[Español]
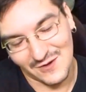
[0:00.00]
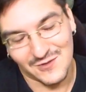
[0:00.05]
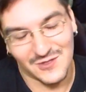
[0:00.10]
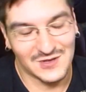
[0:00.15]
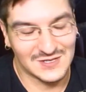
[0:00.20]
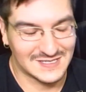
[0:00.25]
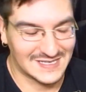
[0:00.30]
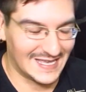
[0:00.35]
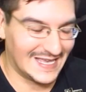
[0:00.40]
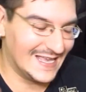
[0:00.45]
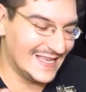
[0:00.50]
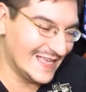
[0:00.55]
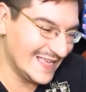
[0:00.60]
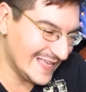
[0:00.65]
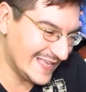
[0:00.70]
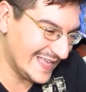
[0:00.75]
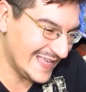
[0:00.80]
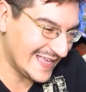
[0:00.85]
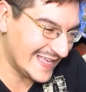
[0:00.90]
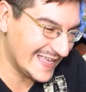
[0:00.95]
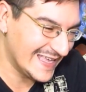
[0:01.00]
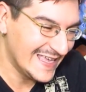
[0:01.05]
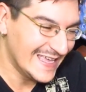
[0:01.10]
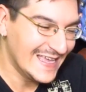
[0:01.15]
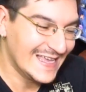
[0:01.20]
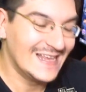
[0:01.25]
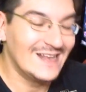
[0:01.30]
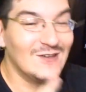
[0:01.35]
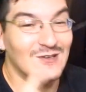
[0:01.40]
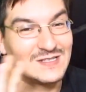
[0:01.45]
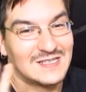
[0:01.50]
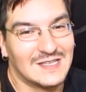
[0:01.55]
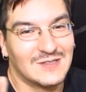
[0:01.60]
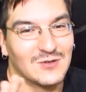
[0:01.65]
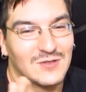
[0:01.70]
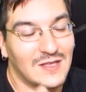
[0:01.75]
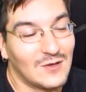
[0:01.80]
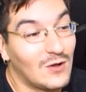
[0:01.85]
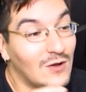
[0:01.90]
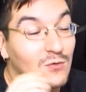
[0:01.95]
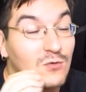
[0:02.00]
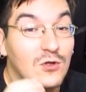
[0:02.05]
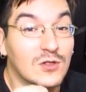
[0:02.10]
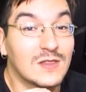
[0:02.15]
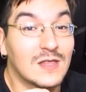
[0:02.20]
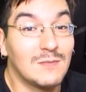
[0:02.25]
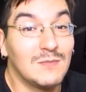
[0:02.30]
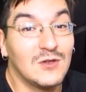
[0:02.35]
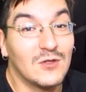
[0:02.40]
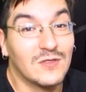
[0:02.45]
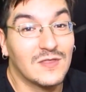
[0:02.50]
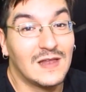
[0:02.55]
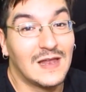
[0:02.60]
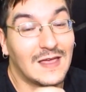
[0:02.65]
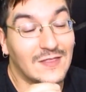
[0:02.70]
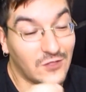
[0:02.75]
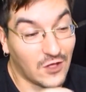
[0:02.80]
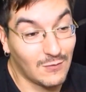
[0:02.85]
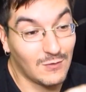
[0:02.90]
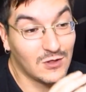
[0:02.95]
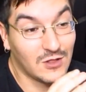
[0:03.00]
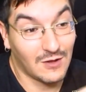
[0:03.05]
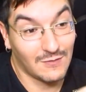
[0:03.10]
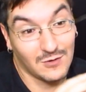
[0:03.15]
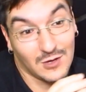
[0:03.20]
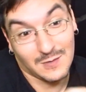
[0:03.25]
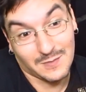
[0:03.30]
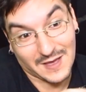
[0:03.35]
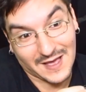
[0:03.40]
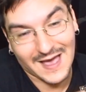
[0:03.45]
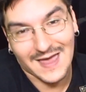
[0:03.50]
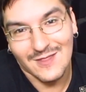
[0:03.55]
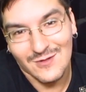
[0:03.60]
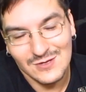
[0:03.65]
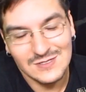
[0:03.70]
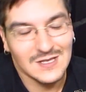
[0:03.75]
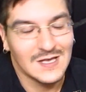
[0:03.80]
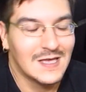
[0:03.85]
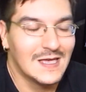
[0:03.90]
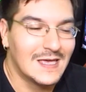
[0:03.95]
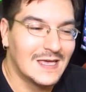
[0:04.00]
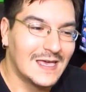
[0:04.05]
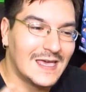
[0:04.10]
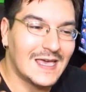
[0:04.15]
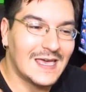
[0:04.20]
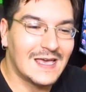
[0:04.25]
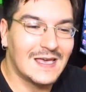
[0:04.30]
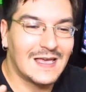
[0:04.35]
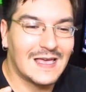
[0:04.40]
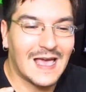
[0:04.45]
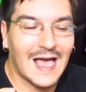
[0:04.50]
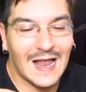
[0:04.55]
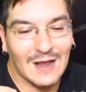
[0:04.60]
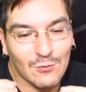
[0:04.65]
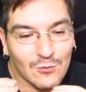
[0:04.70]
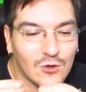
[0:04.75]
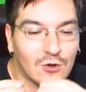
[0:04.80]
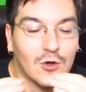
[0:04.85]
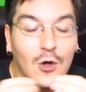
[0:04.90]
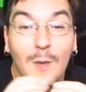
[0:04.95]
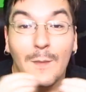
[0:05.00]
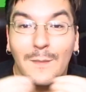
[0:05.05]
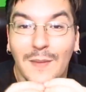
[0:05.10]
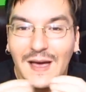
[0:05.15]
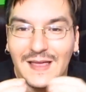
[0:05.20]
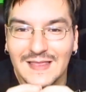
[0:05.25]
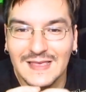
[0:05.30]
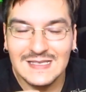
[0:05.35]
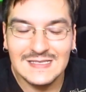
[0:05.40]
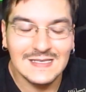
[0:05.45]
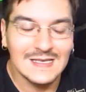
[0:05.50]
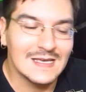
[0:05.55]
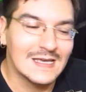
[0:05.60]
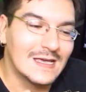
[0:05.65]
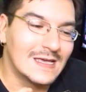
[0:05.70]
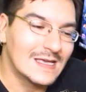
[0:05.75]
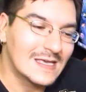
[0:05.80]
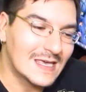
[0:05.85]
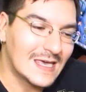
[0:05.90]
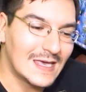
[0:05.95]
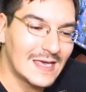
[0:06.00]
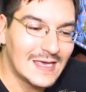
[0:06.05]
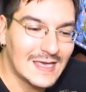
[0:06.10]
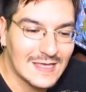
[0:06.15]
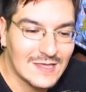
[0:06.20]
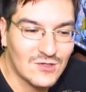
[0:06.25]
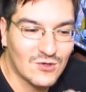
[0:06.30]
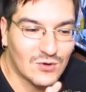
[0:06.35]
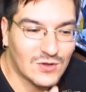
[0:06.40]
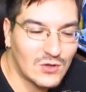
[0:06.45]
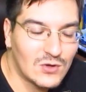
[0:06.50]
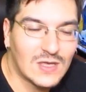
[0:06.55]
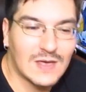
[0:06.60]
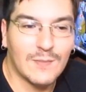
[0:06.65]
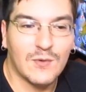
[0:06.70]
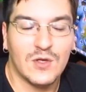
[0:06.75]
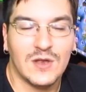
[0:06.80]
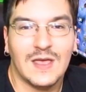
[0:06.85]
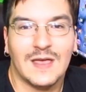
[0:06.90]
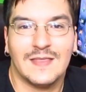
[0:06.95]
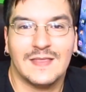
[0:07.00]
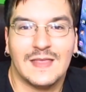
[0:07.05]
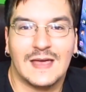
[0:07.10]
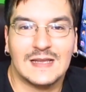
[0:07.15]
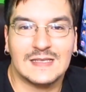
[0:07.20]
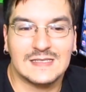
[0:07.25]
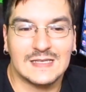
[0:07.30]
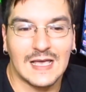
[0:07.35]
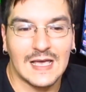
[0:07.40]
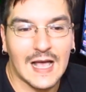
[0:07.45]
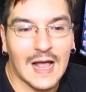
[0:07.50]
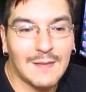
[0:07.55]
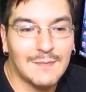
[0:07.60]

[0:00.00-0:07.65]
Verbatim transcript: feudos, lo siento, tengo algunos términos de la WWE pegado, eh, algunos combates que yo creo que podrían darse.